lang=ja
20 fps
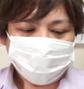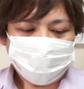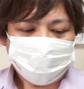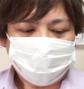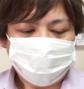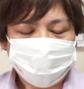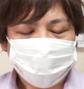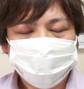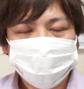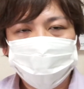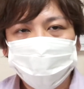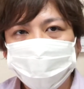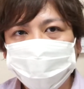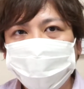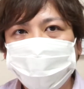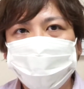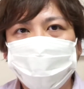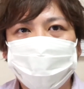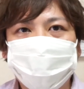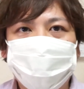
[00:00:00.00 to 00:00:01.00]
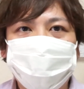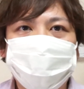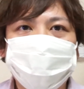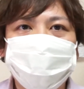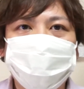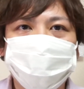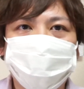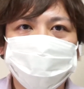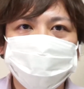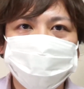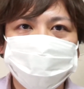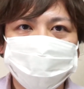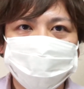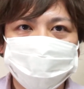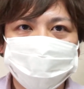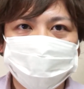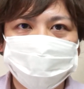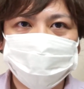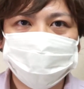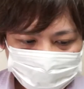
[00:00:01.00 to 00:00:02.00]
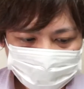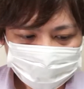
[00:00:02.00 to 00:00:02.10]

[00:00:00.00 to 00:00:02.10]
すごい今悩んでます